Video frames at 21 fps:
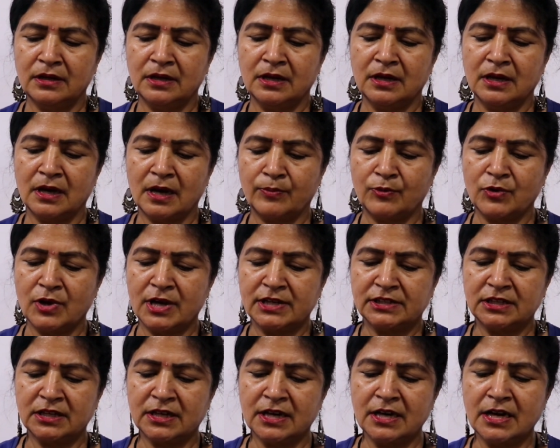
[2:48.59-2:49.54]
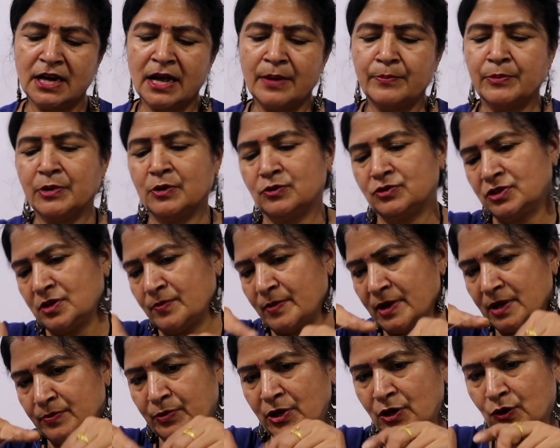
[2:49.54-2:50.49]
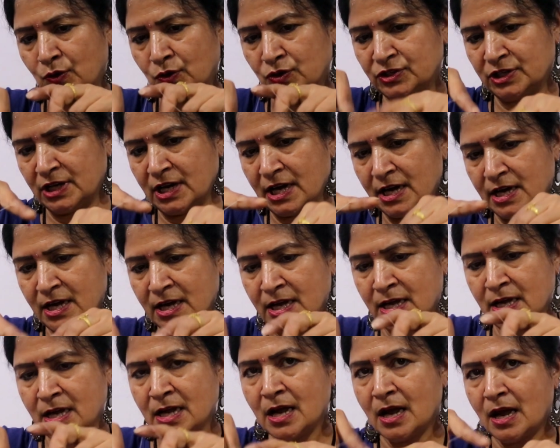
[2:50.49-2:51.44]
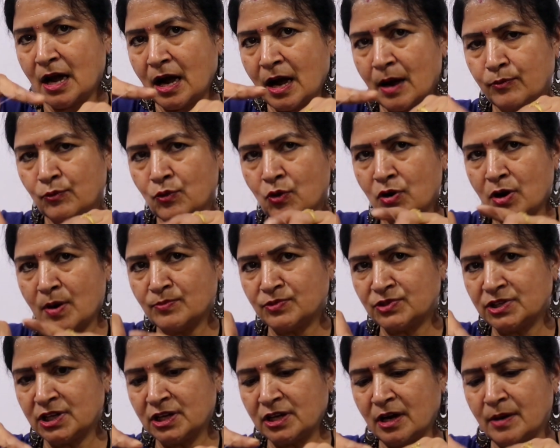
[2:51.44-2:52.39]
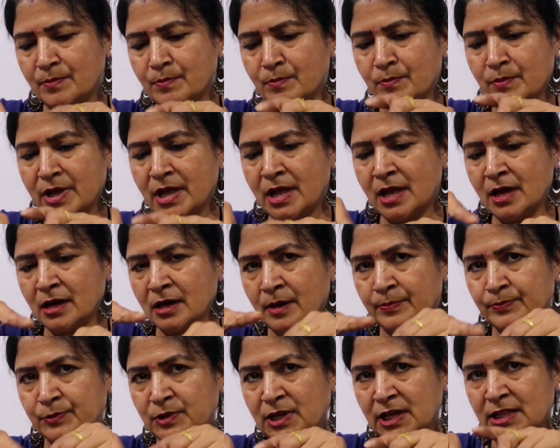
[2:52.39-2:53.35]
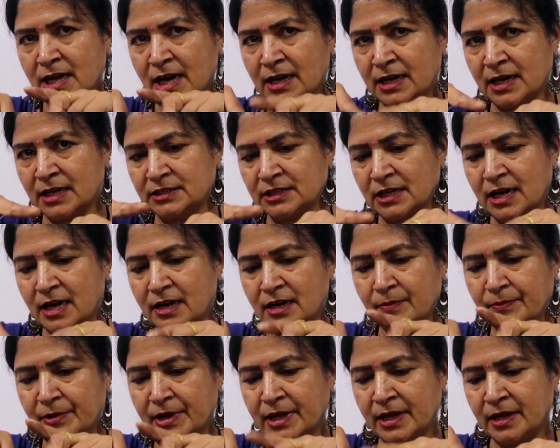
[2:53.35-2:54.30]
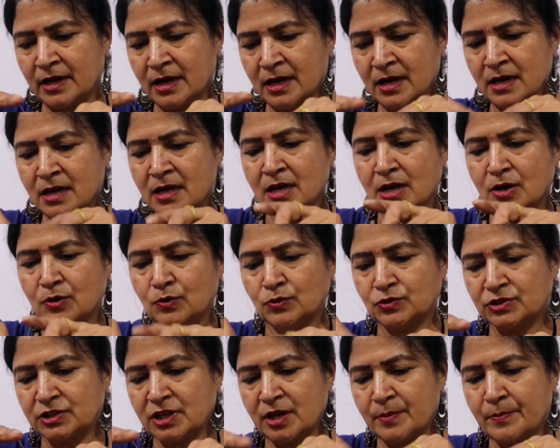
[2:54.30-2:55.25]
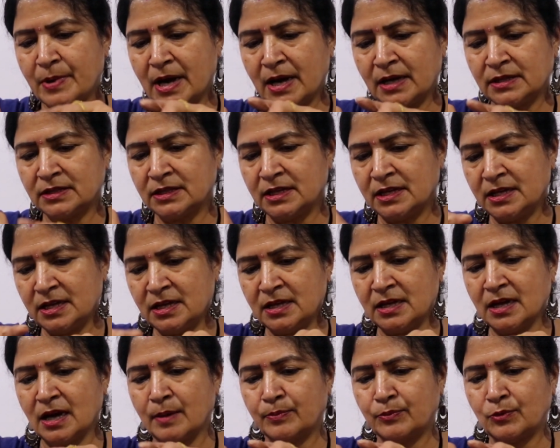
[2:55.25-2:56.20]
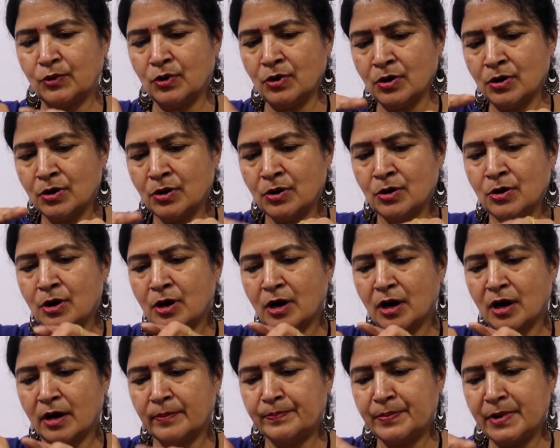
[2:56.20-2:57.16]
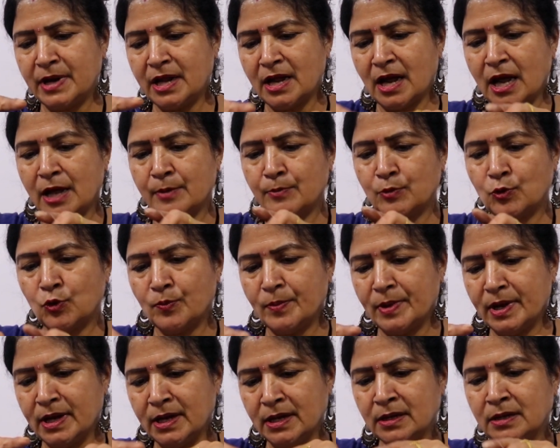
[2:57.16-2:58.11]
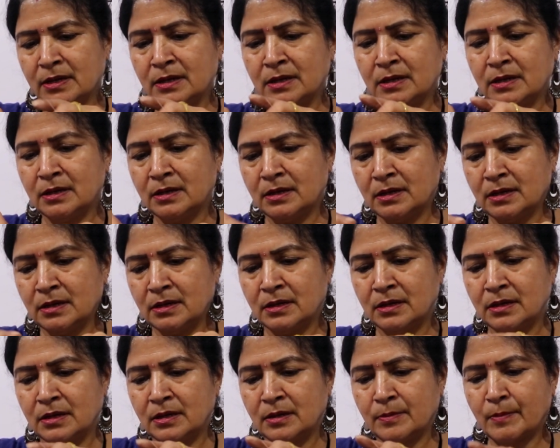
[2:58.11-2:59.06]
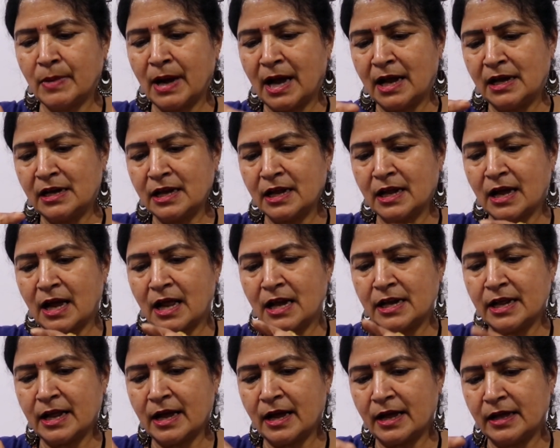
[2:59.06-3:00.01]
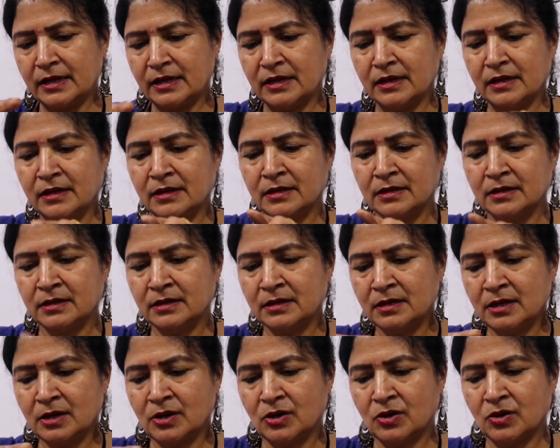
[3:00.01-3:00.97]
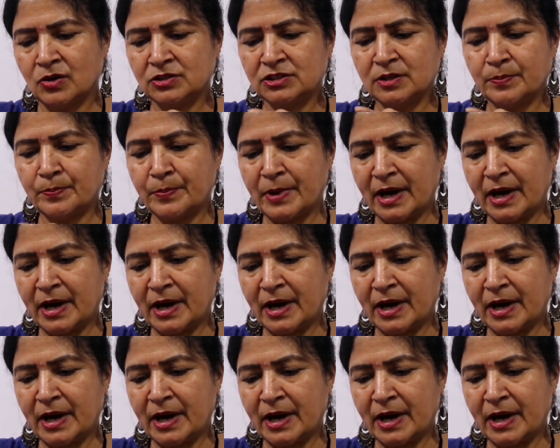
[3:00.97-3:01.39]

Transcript: ये आपको ऐसे करना है फिर उसके बाद फिर और चलाना है आपको कम से कम एक हफ्ता धागा चलाना पड़ेगा उसके बाद ही आपको अपनी आईब्रो में बाल निकालने आएंगे और जब